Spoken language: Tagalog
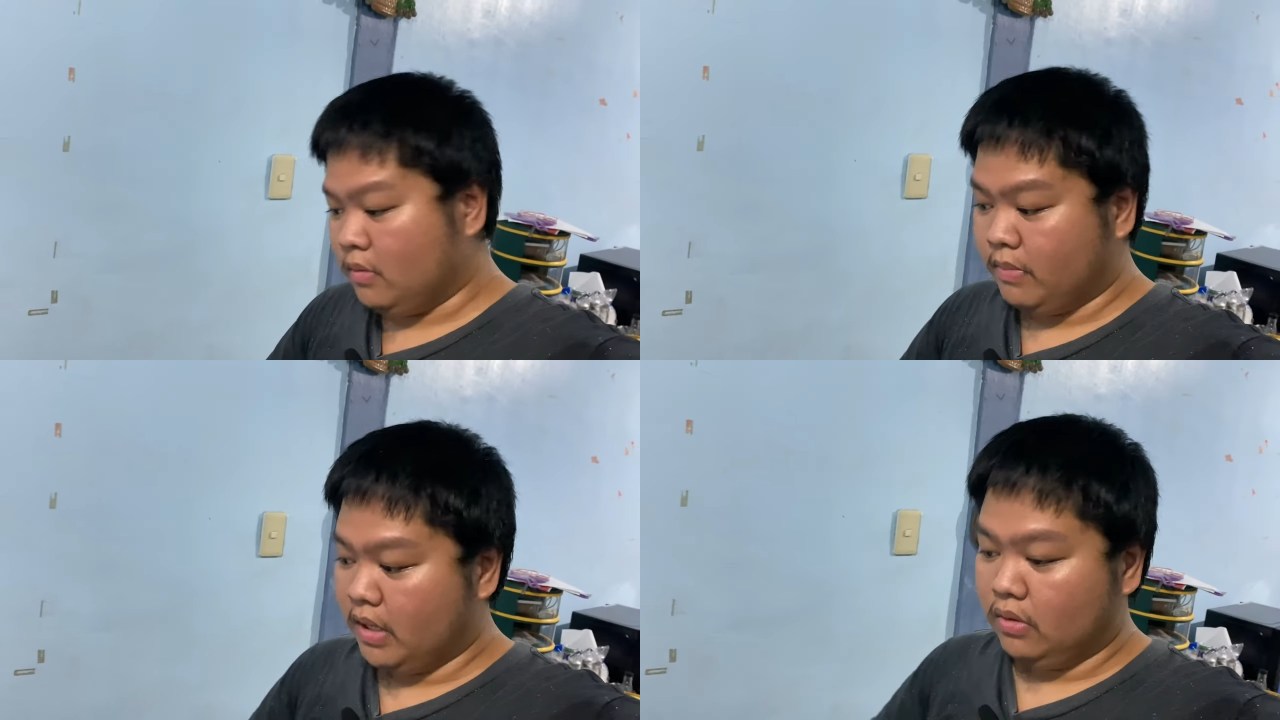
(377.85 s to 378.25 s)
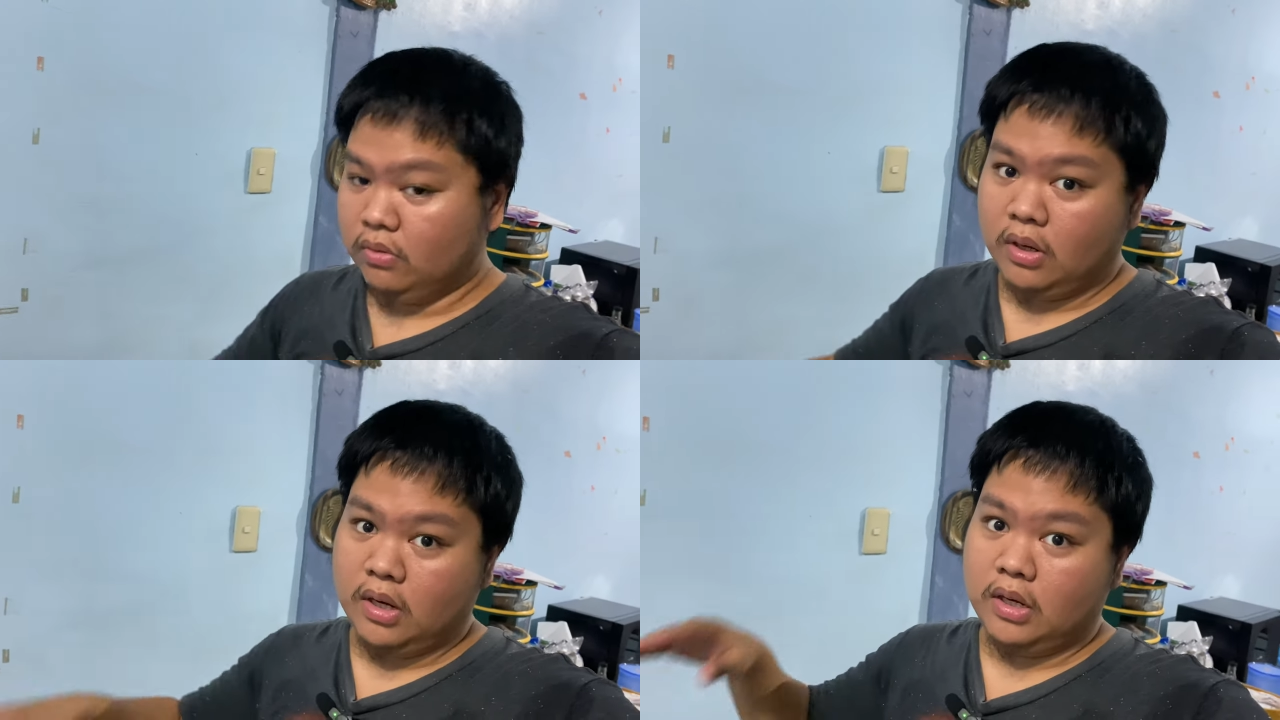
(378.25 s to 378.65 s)

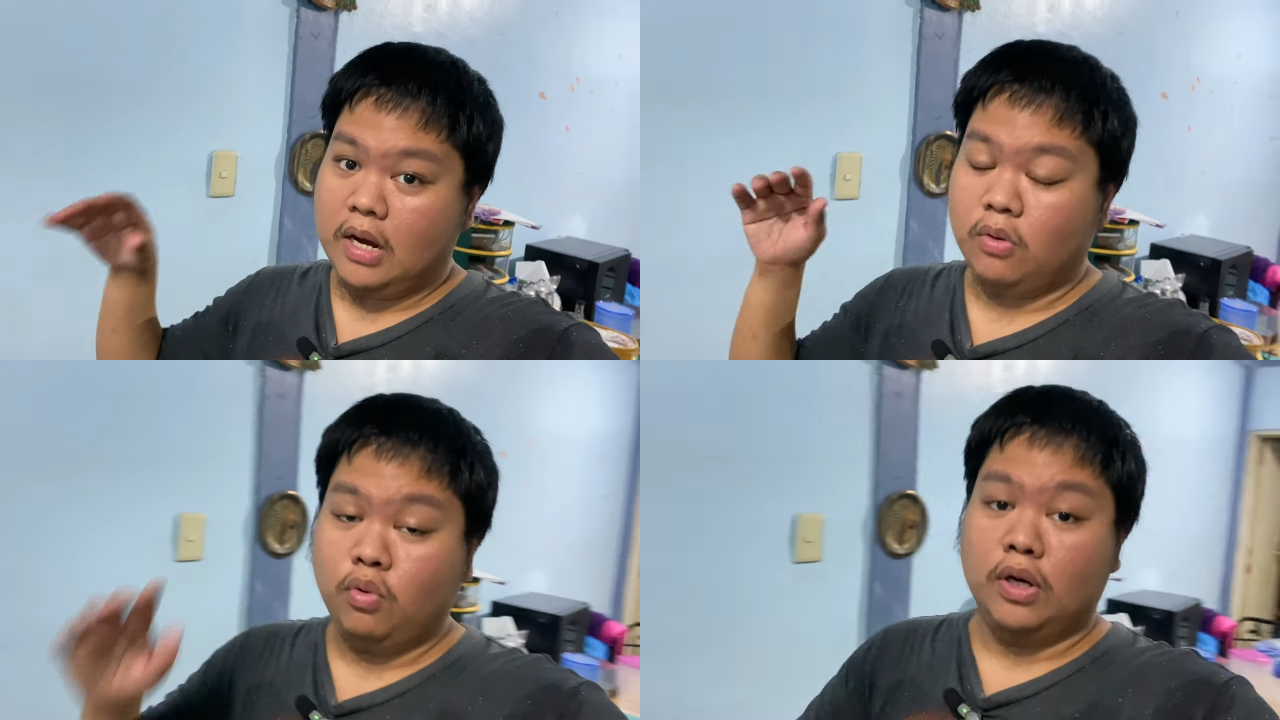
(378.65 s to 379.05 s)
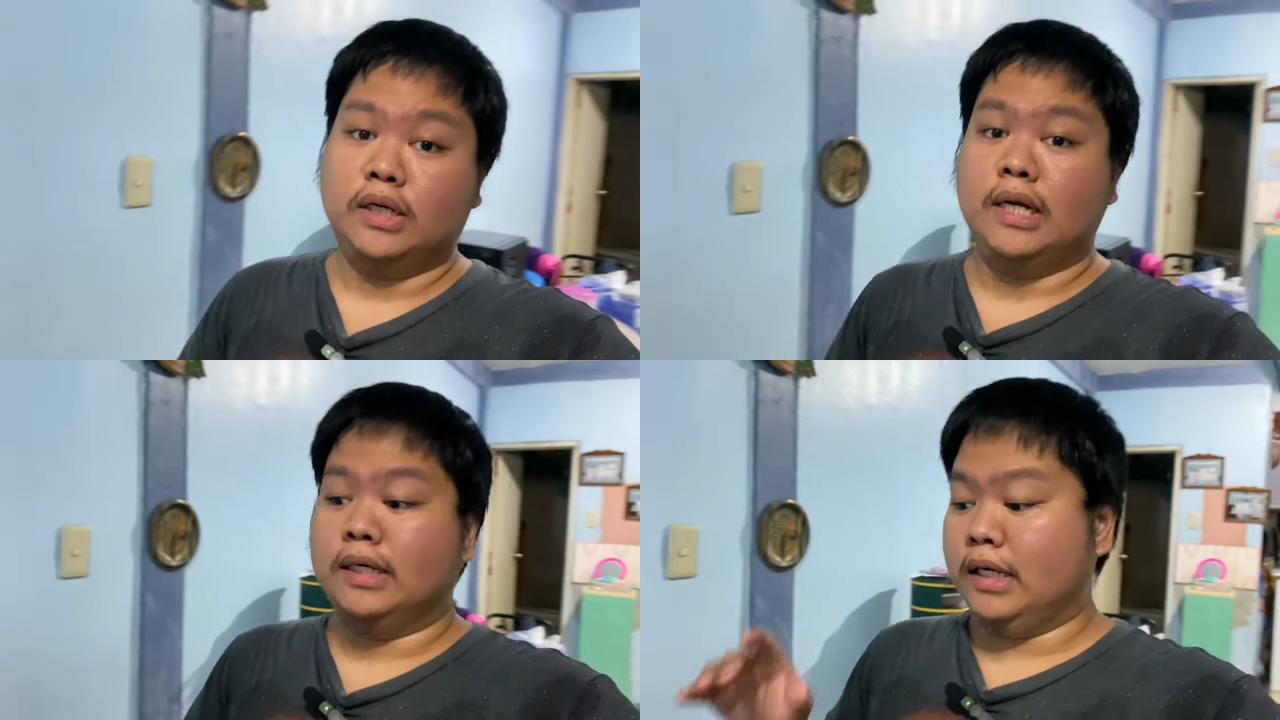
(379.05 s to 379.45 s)
Pero uh, ang
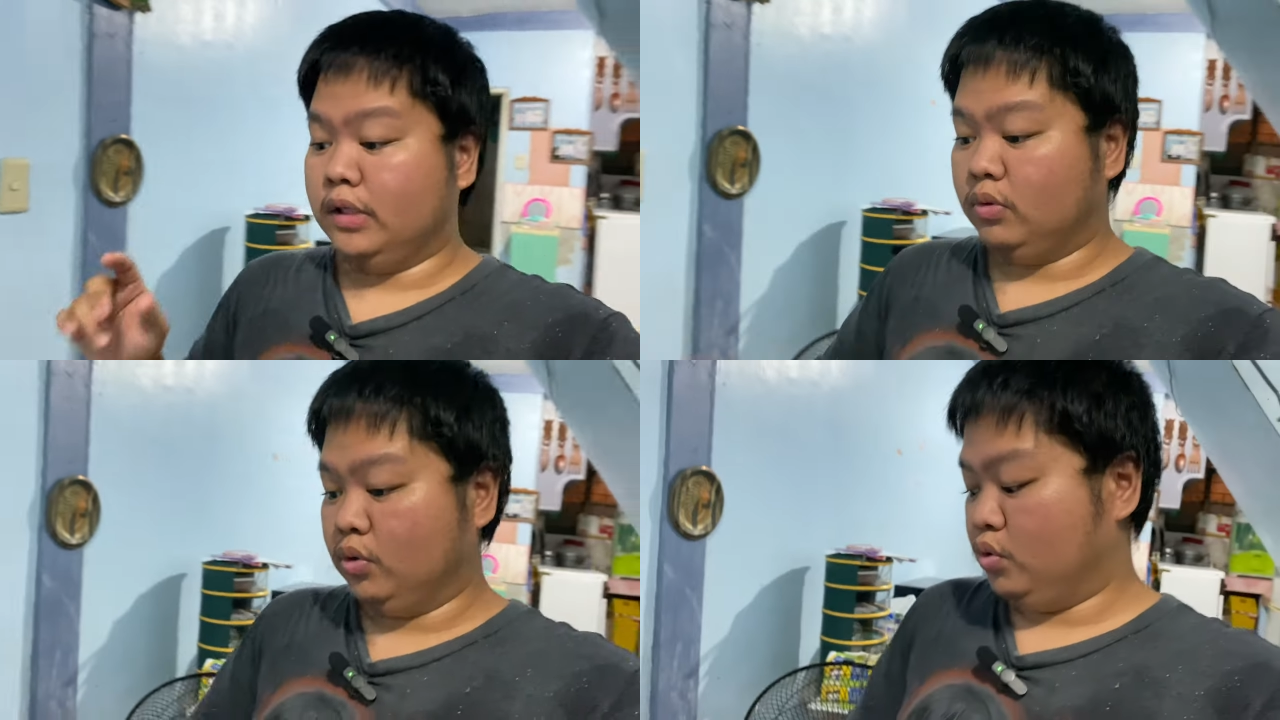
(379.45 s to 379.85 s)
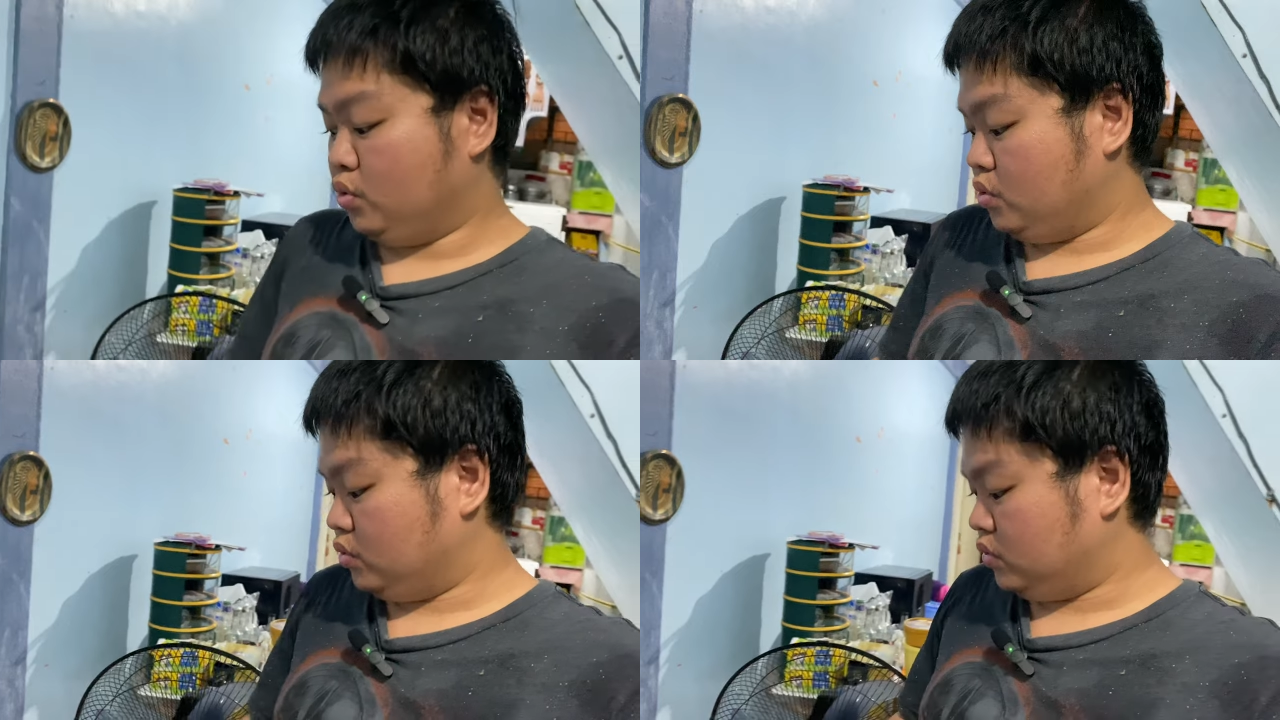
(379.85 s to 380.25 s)
kulang na lang nito
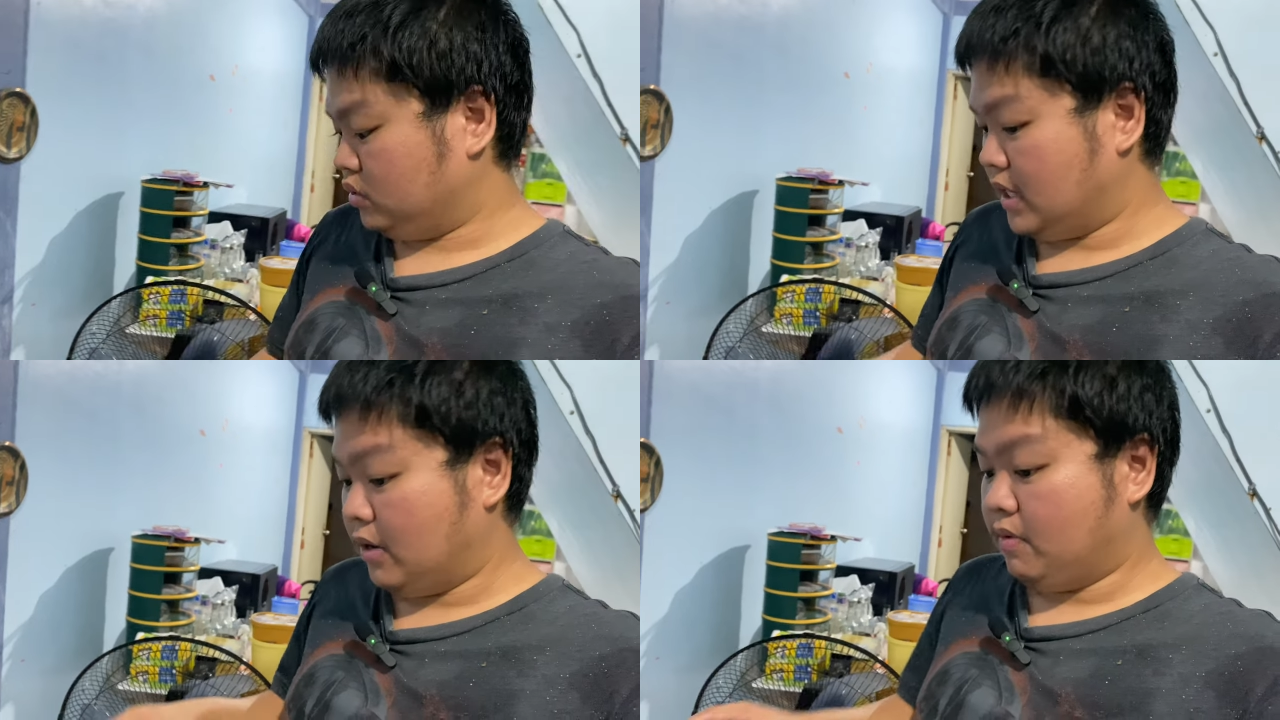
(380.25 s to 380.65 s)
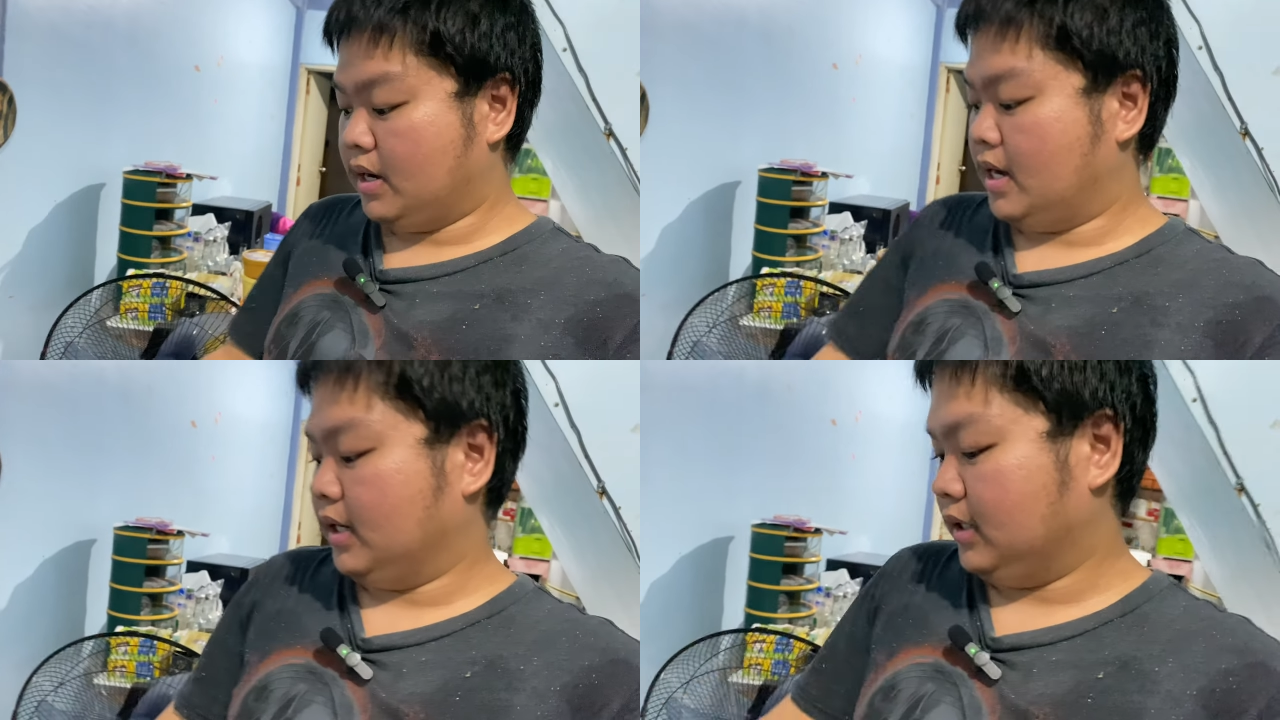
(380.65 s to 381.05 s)
yung dalawang
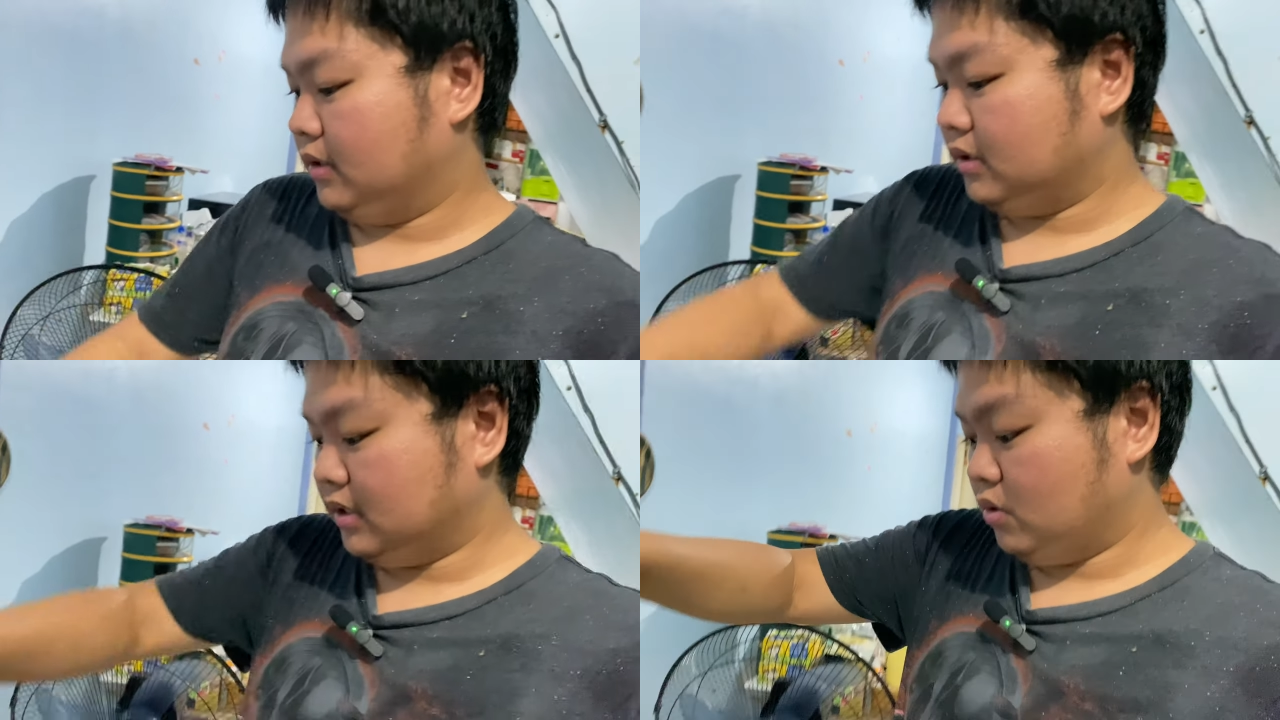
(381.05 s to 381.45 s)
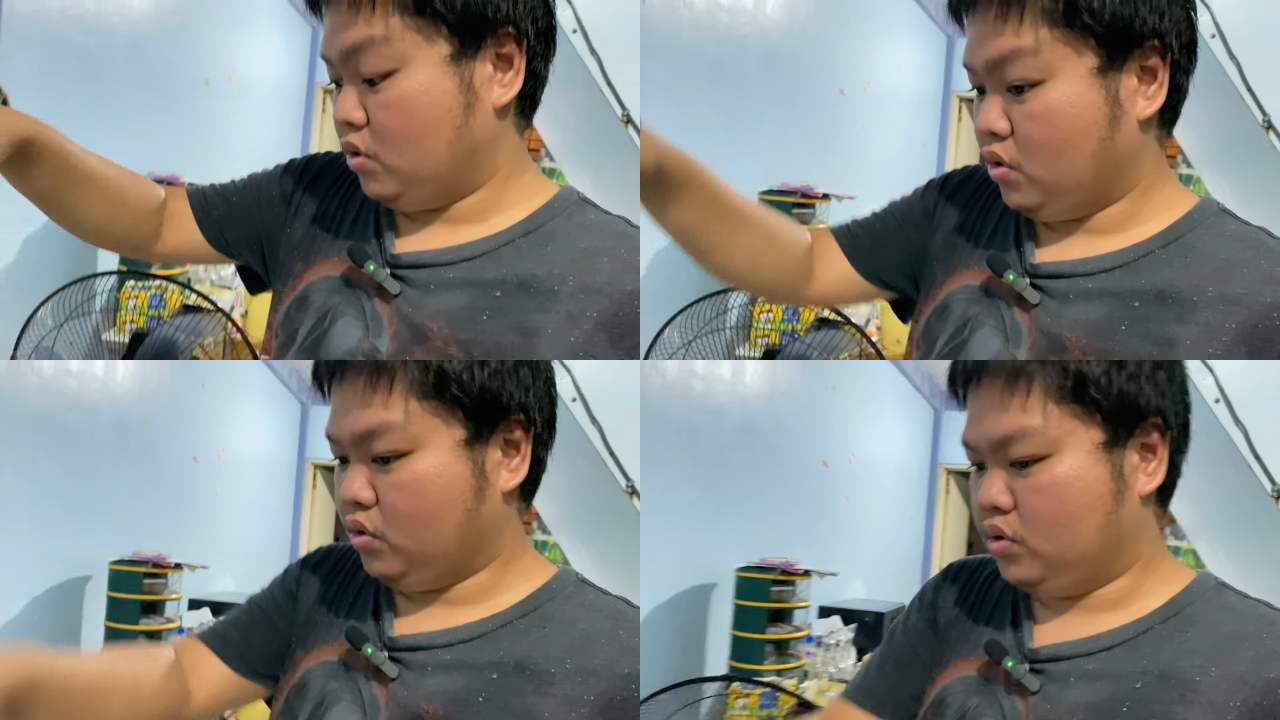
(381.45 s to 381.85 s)
hangin dito sa
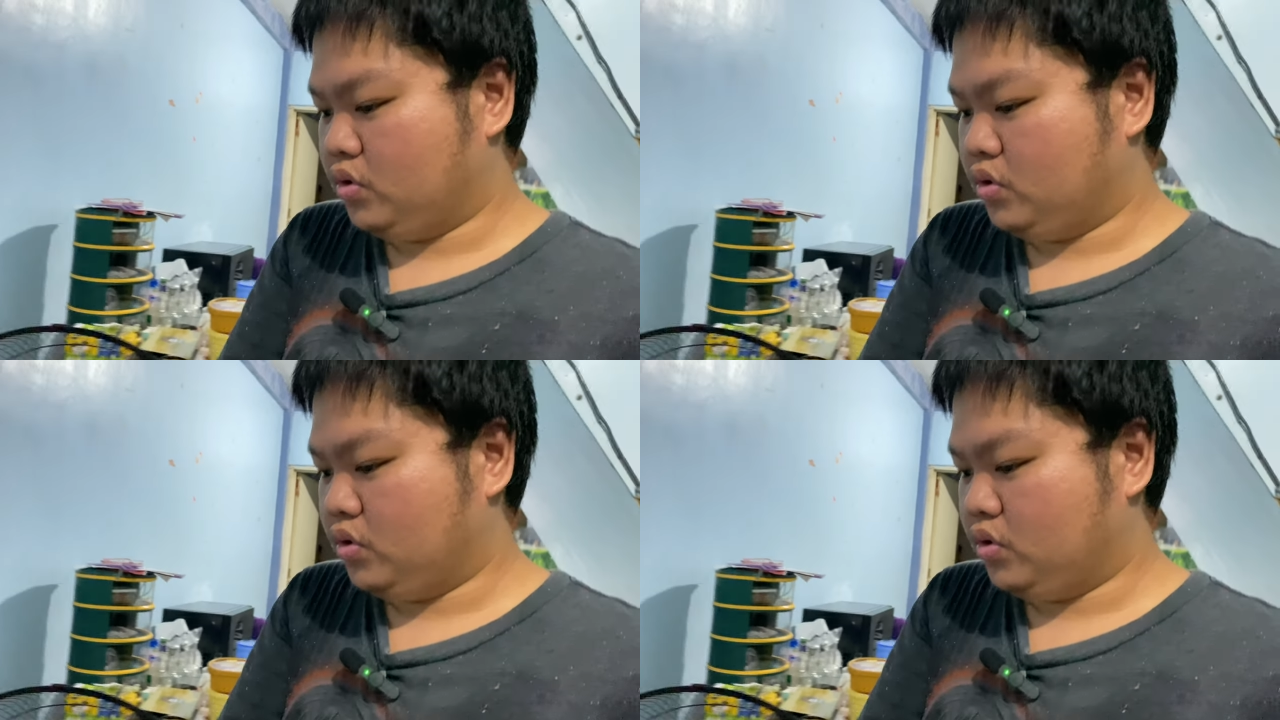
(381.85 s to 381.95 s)
gulong.